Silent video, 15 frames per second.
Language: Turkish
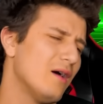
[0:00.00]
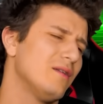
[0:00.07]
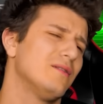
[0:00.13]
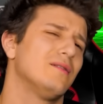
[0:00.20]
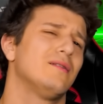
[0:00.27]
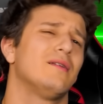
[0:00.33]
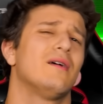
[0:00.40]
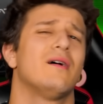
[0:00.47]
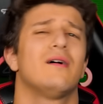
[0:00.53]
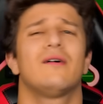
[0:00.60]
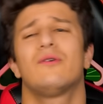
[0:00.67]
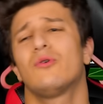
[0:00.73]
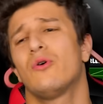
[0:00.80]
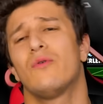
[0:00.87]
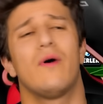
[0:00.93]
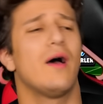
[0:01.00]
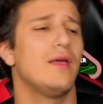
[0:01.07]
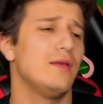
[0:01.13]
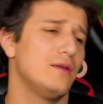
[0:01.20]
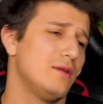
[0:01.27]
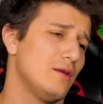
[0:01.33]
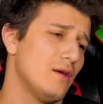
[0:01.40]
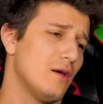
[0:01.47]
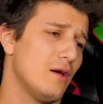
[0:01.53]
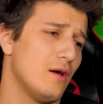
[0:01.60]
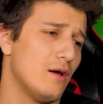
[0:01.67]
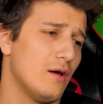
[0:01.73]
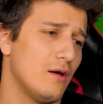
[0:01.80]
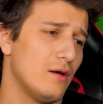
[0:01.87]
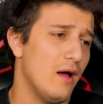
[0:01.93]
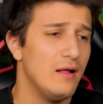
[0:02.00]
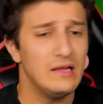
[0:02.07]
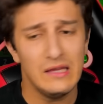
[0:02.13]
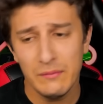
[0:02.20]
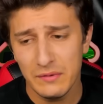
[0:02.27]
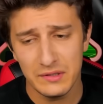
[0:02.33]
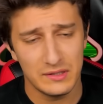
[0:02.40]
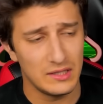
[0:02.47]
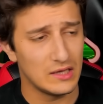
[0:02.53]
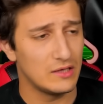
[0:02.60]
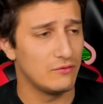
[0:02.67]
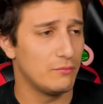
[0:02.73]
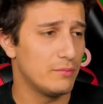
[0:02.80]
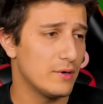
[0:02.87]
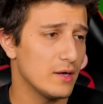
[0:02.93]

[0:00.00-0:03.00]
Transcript: Hayır ya Crow hayır ya. Alayım işte teklifi